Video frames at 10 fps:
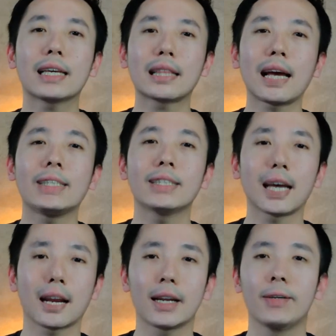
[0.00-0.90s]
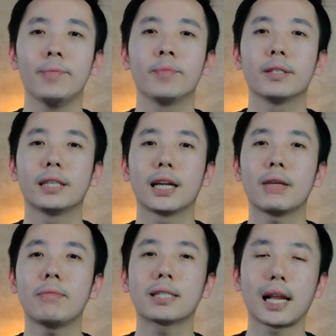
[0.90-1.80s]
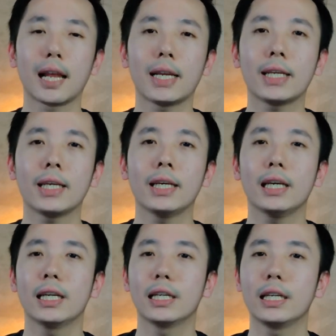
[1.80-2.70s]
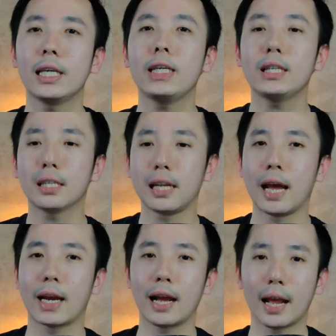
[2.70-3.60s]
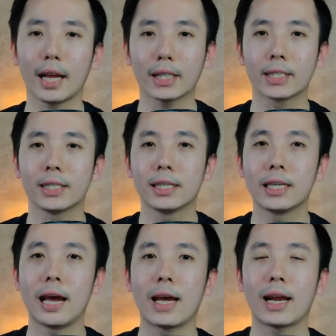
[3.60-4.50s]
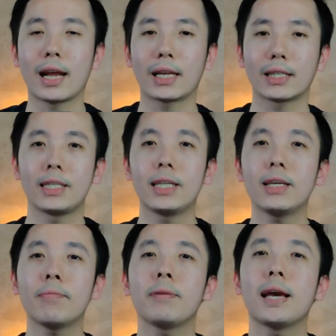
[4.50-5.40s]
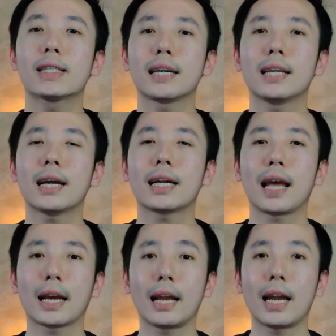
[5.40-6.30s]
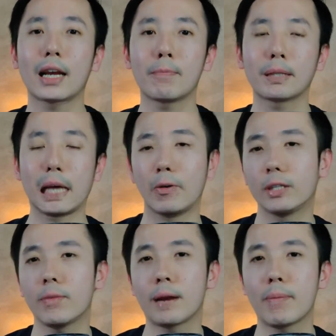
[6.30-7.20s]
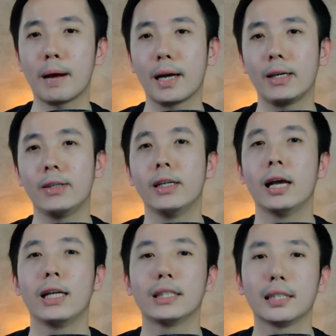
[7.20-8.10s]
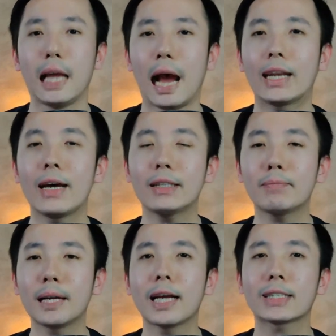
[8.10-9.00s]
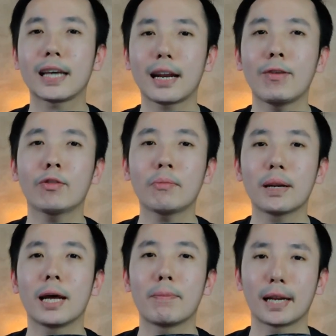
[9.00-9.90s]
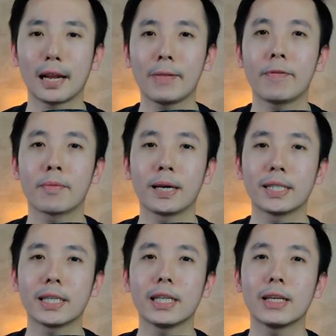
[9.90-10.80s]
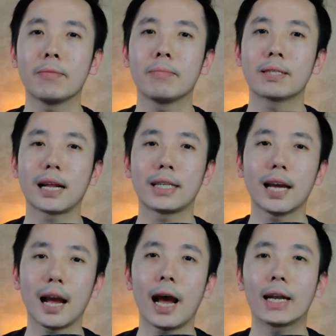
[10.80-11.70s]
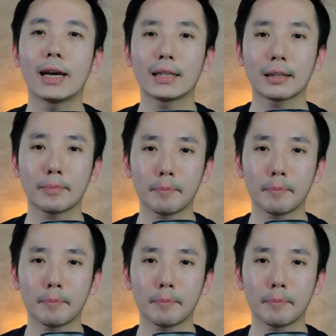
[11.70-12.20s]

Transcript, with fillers: kita incar. Jadi misalnya nih di daerah X. Daerah X ini biasanya kenaikan harga per tahunnya berapa? Ada banyak cara untuk mendapatkan informasi ini. Misalnya ada